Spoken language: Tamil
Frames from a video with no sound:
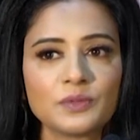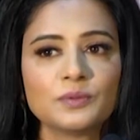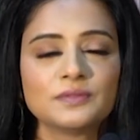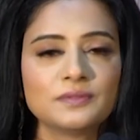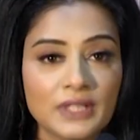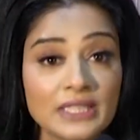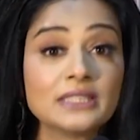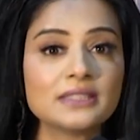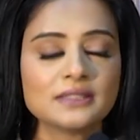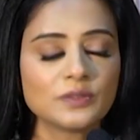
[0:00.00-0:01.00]
வரும்
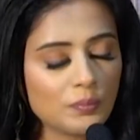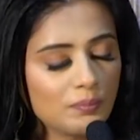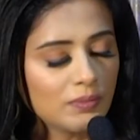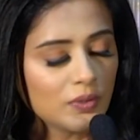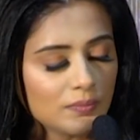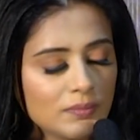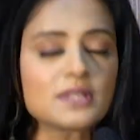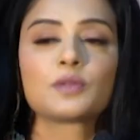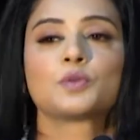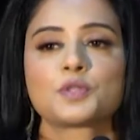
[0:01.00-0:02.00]
வருது ரொம்ப ரொம்ப
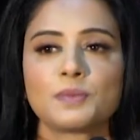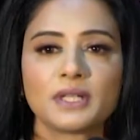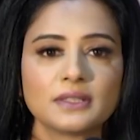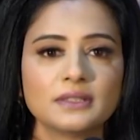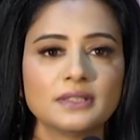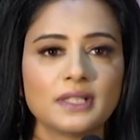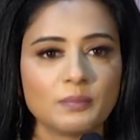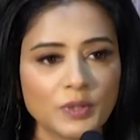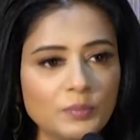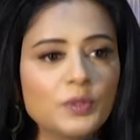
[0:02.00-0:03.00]
சந்தோஷமாக இருக்குது
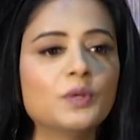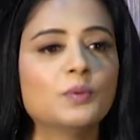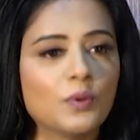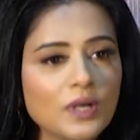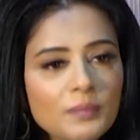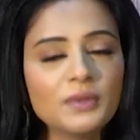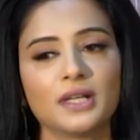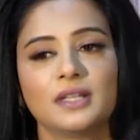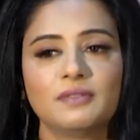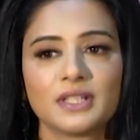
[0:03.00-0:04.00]
அண்ட் மறுபடியும் உங்கள்
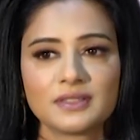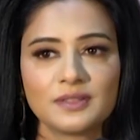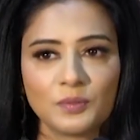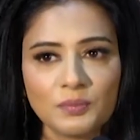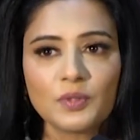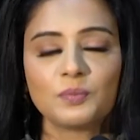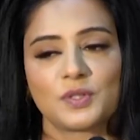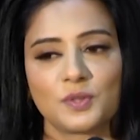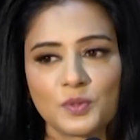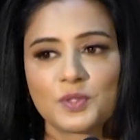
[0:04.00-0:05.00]
முன்னாடி வரதுக்கு ரொம்ப ரொம்ப
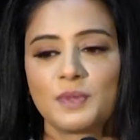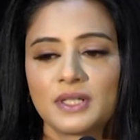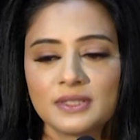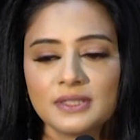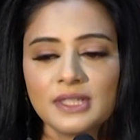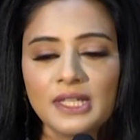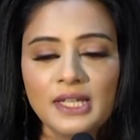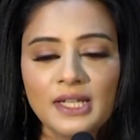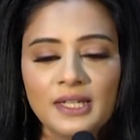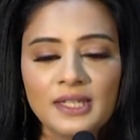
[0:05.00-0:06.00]
சந்தோஷமாக இருக்குது
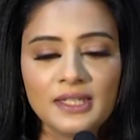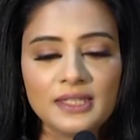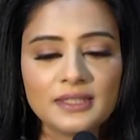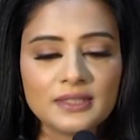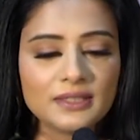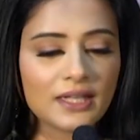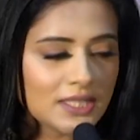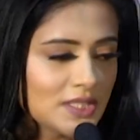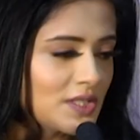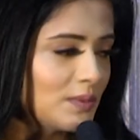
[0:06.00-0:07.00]
இதுக்கு
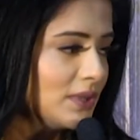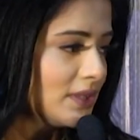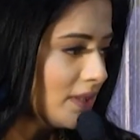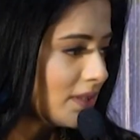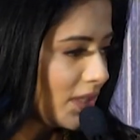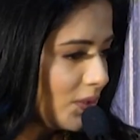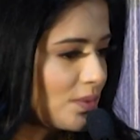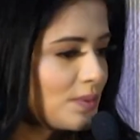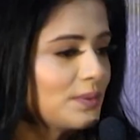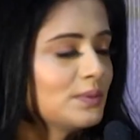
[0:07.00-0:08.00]
ராஜேஷ் அவங்களுக்கு தான்
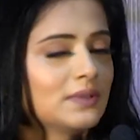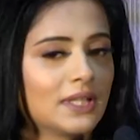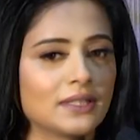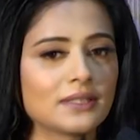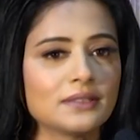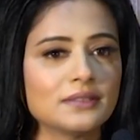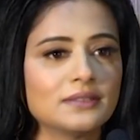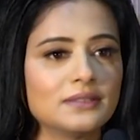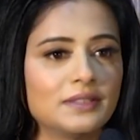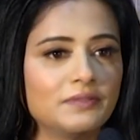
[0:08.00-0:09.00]
தேங்க்யூ சொல்லணும் டைரக்டர்
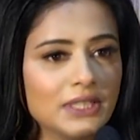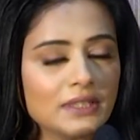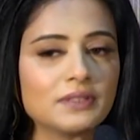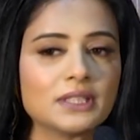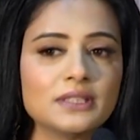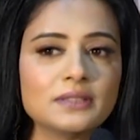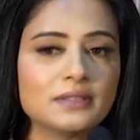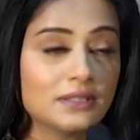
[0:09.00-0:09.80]
என் வீட்டுக்கு வந்து